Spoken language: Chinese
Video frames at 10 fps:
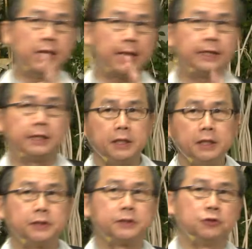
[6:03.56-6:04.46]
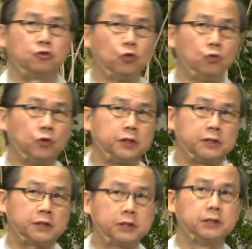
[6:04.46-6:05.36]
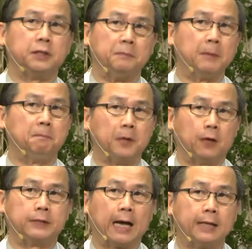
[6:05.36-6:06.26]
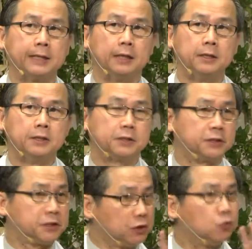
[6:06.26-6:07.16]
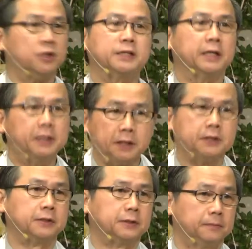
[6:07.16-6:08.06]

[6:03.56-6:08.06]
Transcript: 来的意思，中国的字里面表达的是祭鬼神的意思。